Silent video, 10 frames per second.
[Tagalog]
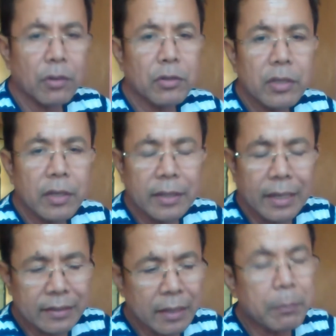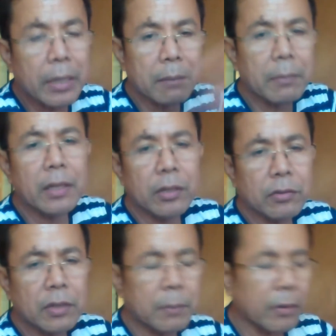Although, kasi verbal
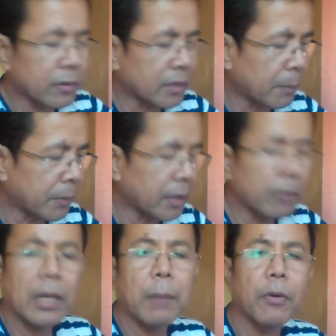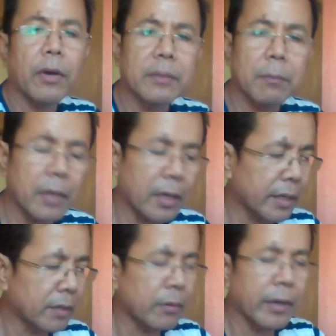yung napag-usapan. Wala po kasi black
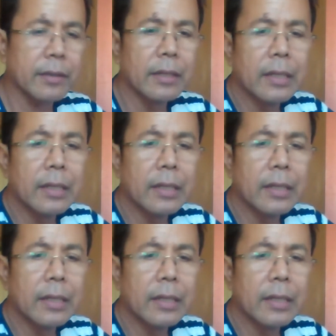and white.